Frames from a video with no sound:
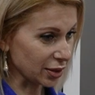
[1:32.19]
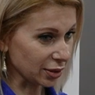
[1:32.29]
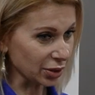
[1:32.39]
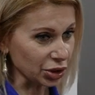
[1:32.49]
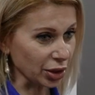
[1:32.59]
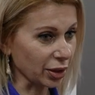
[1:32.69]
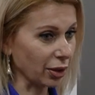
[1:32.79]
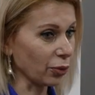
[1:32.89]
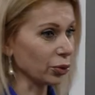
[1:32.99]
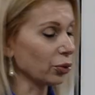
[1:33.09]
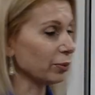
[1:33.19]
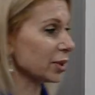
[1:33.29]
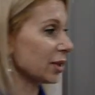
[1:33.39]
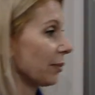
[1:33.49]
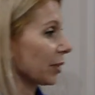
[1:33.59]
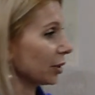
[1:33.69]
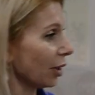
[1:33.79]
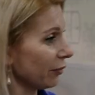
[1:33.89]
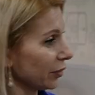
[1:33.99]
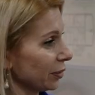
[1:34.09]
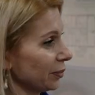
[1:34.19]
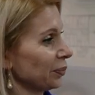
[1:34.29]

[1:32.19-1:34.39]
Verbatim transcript: слышали, какой номер самый главный?